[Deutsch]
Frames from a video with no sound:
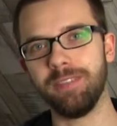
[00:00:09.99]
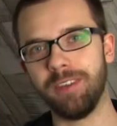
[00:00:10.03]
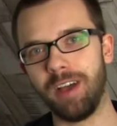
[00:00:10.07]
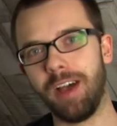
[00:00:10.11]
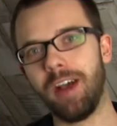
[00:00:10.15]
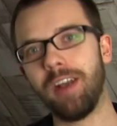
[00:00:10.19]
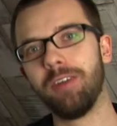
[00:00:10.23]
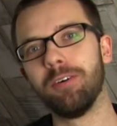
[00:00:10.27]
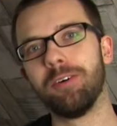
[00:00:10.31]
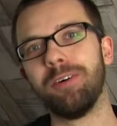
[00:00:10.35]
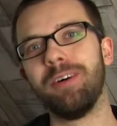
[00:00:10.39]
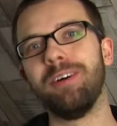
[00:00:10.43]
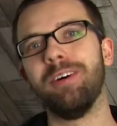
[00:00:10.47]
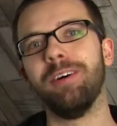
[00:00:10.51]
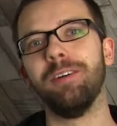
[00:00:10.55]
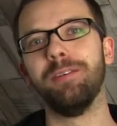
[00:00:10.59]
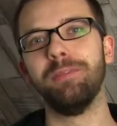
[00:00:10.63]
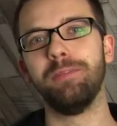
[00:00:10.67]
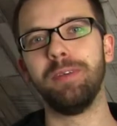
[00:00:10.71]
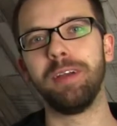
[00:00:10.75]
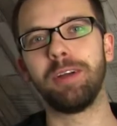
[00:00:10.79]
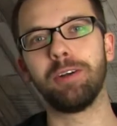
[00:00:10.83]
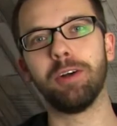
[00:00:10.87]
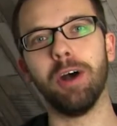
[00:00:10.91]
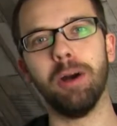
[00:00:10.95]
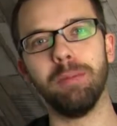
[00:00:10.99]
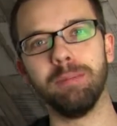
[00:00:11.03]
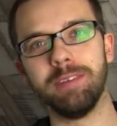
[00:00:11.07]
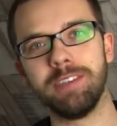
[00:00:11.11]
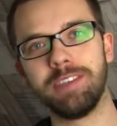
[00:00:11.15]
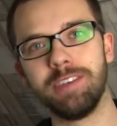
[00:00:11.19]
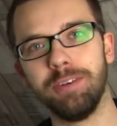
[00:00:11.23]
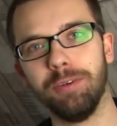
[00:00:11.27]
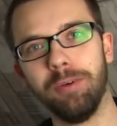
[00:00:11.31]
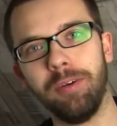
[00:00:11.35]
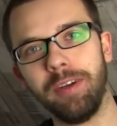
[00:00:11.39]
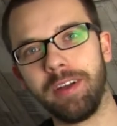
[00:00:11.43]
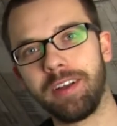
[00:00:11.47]
Hallo und willkommen
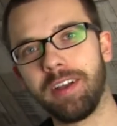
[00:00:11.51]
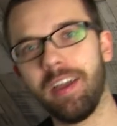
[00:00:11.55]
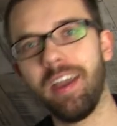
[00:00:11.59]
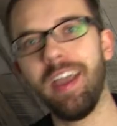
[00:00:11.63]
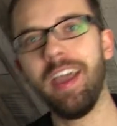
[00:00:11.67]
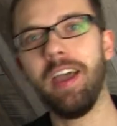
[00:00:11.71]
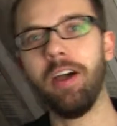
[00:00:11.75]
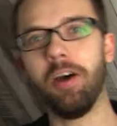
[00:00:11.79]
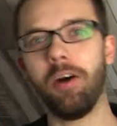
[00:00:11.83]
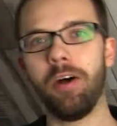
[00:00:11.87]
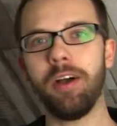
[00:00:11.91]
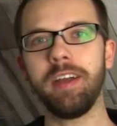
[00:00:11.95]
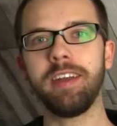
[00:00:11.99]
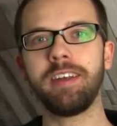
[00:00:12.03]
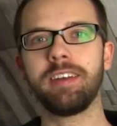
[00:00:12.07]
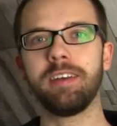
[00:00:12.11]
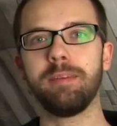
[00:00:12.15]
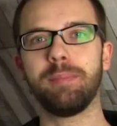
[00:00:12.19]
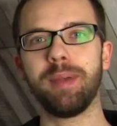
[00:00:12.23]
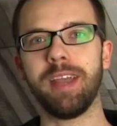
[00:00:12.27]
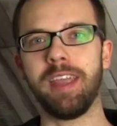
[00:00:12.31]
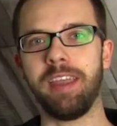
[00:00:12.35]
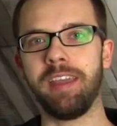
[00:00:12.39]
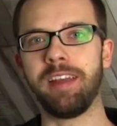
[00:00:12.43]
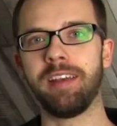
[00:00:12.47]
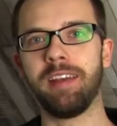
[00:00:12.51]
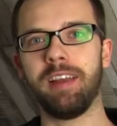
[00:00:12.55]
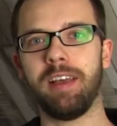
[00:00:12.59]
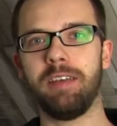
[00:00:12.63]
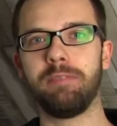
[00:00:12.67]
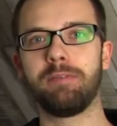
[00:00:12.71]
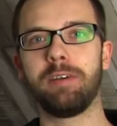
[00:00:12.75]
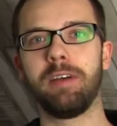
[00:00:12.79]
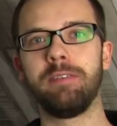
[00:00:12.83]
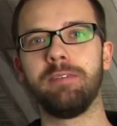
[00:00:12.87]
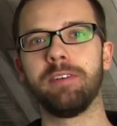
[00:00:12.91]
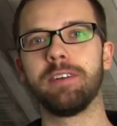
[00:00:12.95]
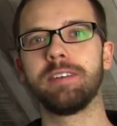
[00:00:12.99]
zurück. Heute bei Ing
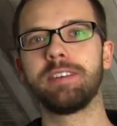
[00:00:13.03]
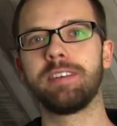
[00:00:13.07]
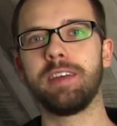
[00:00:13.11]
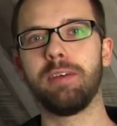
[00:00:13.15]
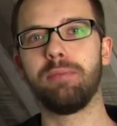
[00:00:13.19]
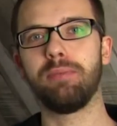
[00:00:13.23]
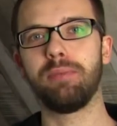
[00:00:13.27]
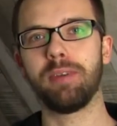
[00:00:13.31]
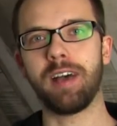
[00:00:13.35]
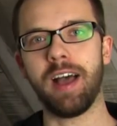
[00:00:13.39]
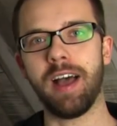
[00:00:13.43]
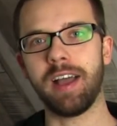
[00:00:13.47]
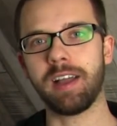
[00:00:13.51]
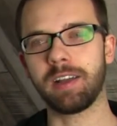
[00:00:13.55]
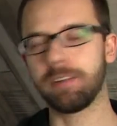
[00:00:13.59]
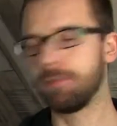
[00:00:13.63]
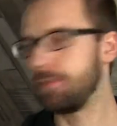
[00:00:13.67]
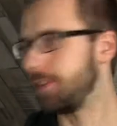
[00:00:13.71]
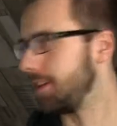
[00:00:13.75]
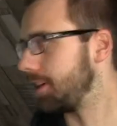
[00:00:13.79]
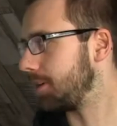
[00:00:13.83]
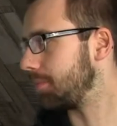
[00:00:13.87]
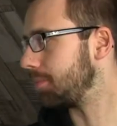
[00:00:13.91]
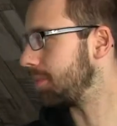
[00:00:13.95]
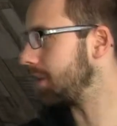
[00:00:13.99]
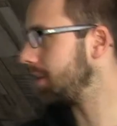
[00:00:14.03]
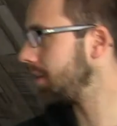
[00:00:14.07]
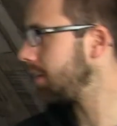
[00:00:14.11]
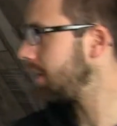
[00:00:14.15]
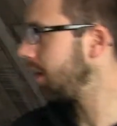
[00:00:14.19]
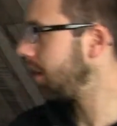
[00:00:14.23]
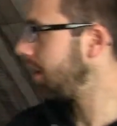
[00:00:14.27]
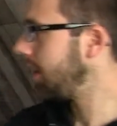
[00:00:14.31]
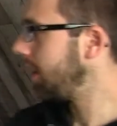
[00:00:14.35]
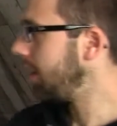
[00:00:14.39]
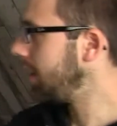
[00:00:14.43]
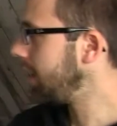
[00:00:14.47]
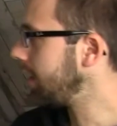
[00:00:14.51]
Life wollen wir uns der Frage widmen,
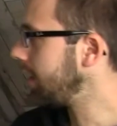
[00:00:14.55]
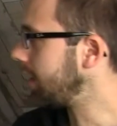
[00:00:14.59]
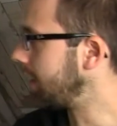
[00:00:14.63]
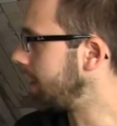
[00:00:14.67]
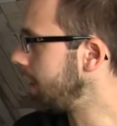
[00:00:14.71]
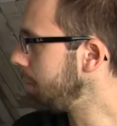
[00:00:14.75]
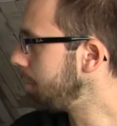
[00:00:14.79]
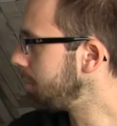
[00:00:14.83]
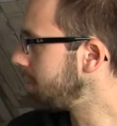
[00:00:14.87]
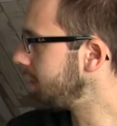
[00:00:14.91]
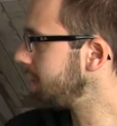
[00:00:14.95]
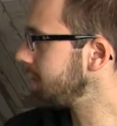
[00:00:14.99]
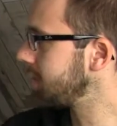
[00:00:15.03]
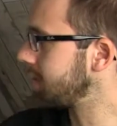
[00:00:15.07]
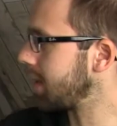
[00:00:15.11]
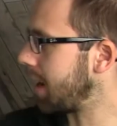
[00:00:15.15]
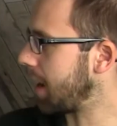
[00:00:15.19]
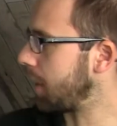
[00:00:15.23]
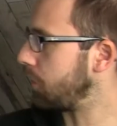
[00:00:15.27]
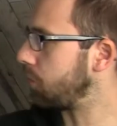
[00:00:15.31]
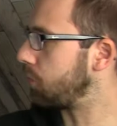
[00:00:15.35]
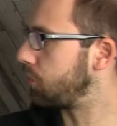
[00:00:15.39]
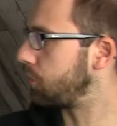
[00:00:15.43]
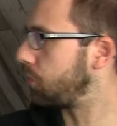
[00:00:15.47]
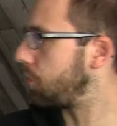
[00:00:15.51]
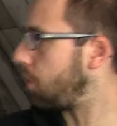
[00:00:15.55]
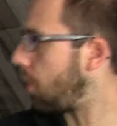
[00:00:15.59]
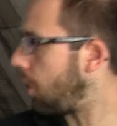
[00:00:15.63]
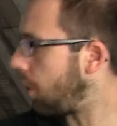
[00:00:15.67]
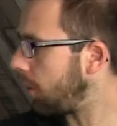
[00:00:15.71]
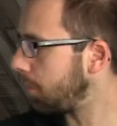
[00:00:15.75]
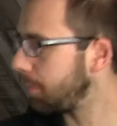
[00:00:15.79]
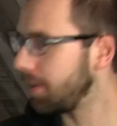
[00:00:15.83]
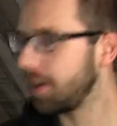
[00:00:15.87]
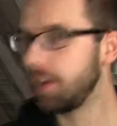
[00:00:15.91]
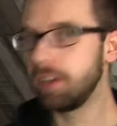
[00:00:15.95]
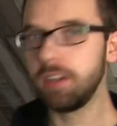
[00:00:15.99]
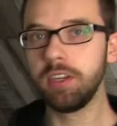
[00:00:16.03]
gibt es ein
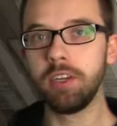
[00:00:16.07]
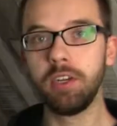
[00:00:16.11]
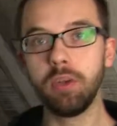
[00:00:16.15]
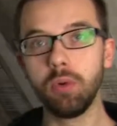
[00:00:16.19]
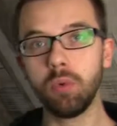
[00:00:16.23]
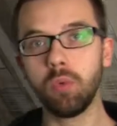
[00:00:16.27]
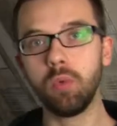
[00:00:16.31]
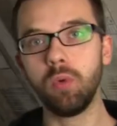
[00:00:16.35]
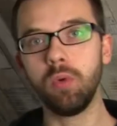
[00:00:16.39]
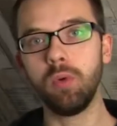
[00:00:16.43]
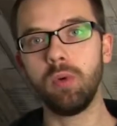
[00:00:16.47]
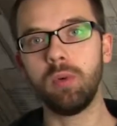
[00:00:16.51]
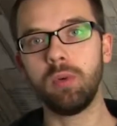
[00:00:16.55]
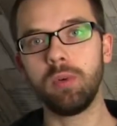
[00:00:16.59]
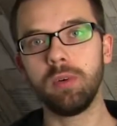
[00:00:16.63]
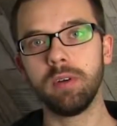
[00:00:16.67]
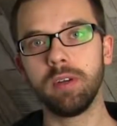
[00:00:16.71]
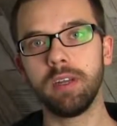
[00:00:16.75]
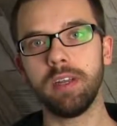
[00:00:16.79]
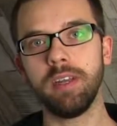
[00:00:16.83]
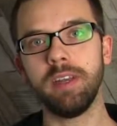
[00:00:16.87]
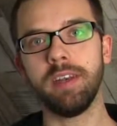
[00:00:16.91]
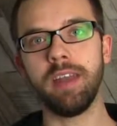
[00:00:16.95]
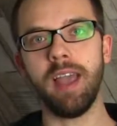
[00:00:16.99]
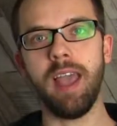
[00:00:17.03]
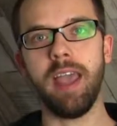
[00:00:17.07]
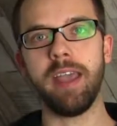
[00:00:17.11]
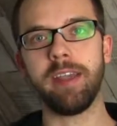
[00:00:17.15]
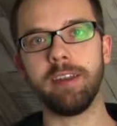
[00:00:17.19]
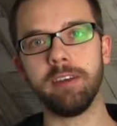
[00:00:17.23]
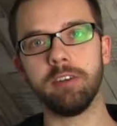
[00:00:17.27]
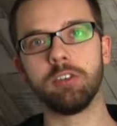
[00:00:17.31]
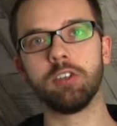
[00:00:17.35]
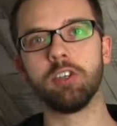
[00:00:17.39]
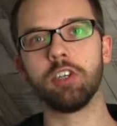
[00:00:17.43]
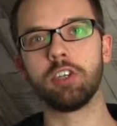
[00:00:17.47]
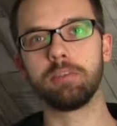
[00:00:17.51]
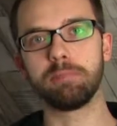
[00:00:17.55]
Formal U in der
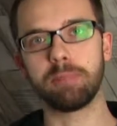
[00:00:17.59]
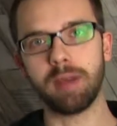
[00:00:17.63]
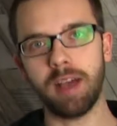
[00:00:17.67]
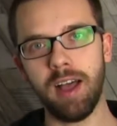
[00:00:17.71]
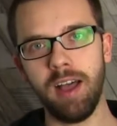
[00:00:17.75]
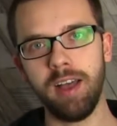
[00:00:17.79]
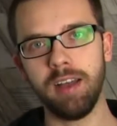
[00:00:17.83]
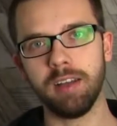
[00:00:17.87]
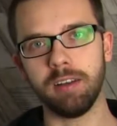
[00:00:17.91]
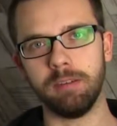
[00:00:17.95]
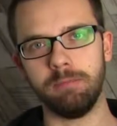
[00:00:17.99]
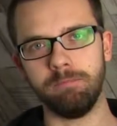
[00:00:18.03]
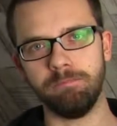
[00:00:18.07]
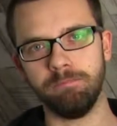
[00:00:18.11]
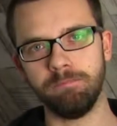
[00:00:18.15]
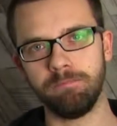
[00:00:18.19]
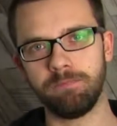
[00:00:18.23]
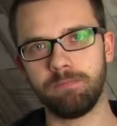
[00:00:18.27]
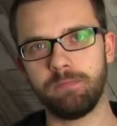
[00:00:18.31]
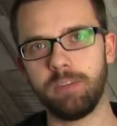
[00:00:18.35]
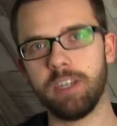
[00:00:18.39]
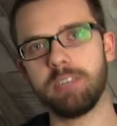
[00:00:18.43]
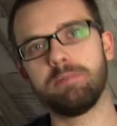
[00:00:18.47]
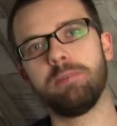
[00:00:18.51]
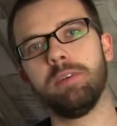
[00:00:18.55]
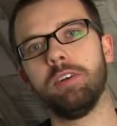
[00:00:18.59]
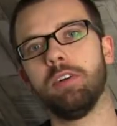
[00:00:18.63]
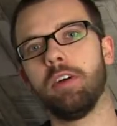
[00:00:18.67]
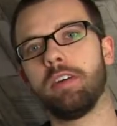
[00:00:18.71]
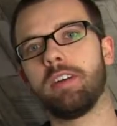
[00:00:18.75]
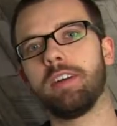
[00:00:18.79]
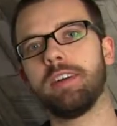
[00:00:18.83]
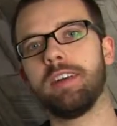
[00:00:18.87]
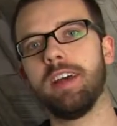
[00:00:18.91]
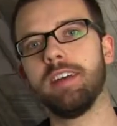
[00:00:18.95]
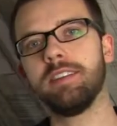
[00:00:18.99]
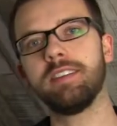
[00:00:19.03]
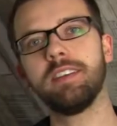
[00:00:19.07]
englischen Sprache? Was
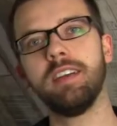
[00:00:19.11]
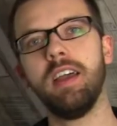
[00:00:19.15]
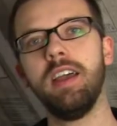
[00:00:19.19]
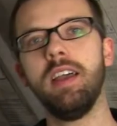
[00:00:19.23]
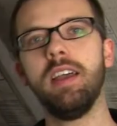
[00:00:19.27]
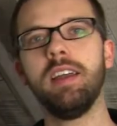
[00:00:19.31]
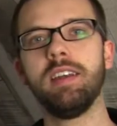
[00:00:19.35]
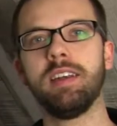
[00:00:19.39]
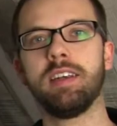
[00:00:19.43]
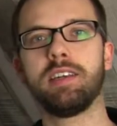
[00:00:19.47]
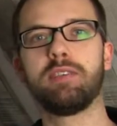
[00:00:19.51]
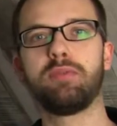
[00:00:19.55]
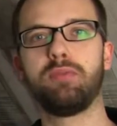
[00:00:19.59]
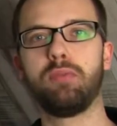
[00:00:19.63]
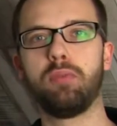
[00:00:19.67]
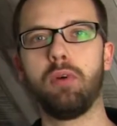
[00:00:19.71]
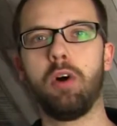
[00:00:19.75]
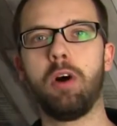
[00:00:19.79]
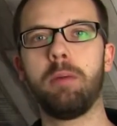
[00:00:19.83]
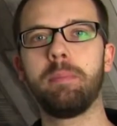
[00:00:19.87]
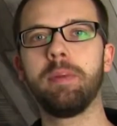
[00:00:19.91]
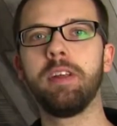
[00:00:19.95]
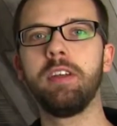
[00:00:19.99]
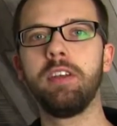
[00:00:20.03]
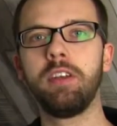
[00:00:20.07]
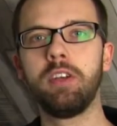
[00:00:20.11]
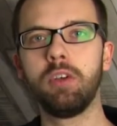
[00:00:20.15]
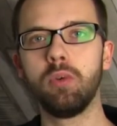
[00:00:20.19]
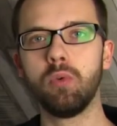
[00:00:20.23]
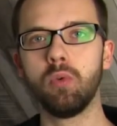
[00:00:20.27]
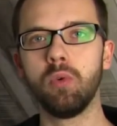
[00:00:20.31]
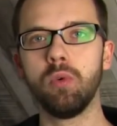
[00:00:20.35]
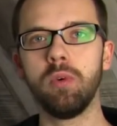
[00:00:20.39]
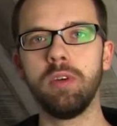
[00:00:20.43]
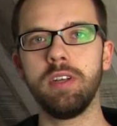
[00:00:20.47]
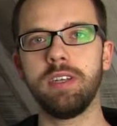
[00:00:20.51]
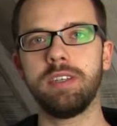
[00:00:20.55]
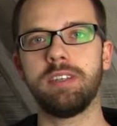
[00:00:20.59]
bedeutet das? Das Formal
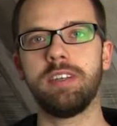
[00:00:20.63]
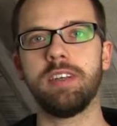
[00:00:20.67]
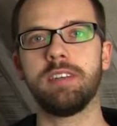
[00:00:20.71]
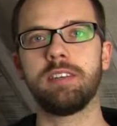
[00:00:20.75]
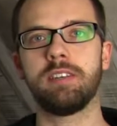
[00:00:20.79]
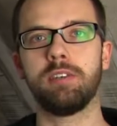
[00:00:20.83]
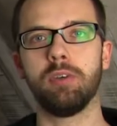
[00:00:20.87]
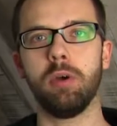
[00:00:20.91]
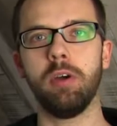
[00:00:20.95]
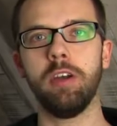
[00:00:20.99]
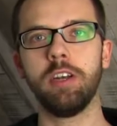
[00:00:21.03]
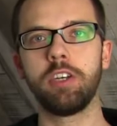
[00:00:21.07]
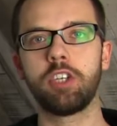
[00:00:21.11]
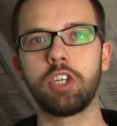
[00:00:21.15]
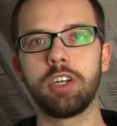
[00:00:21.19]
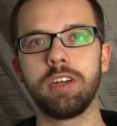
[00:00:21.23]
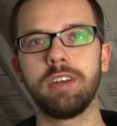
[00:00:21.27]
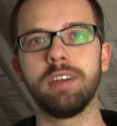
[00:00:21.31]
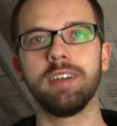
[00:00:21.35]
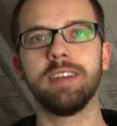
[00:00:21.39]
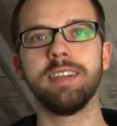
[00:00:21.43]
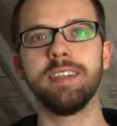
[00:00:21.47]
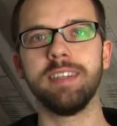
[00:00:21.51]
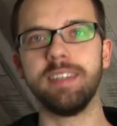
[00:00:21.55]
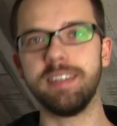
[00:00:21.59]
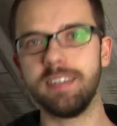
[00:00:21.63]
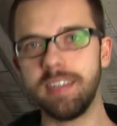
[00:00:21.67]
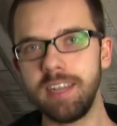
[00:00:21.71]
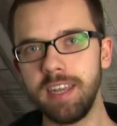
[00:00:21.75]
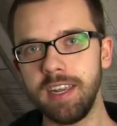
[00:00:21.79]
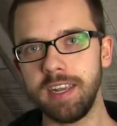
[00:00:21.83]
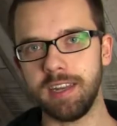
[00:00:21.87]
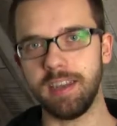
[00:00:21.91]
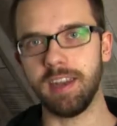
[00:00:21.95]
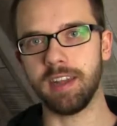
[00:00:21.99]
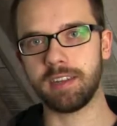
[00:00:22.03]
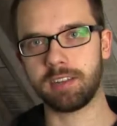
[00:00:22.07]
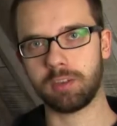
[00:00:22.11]
U ist das deutsche
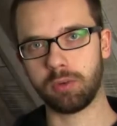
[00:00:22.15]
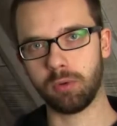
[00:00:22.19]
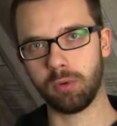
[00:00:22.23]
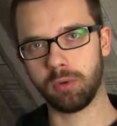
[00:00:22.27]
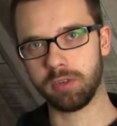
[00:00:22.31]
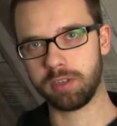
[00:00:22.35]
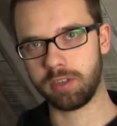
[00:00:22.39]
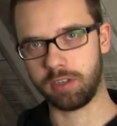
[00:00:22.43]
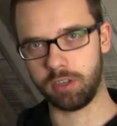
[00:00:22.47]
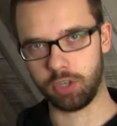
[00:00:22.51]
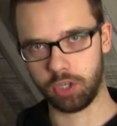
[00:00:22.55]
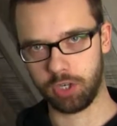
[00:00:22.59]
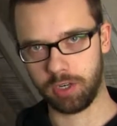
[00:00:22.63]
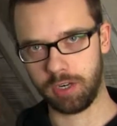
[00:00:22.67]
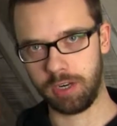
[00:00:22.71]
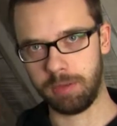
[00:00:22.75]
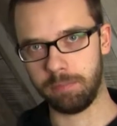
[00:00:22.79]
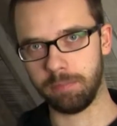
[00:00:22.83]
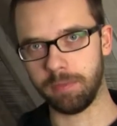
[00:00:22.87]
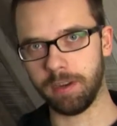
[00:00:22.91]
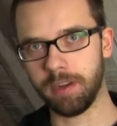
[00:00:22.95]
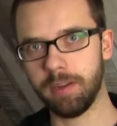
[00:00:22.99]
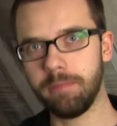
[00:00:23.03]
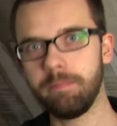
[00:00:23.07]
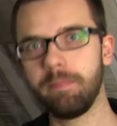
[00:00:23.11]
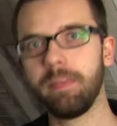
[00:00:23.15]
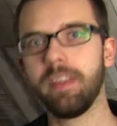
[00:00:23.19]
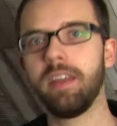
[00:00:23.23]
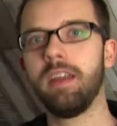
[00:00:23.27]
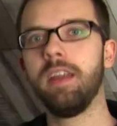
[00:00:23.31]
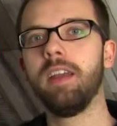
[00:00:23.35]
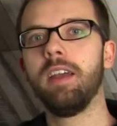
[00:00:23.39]
Sie, das großgeschriebene.